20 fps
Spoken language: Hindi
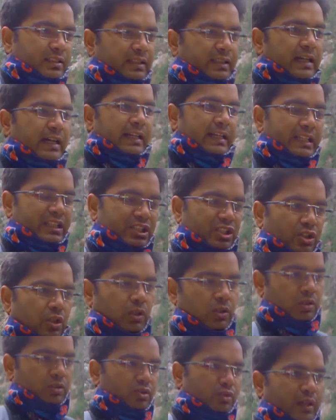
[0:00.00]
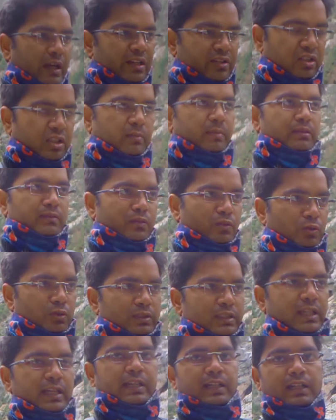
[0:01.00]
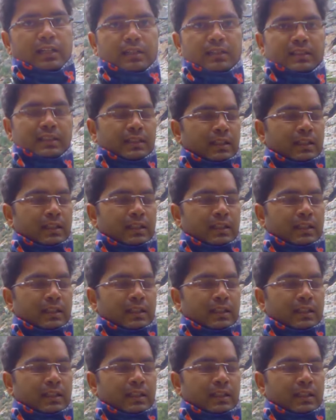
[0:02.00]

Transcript: टी और जो आश्रम है वो खुल जाएगा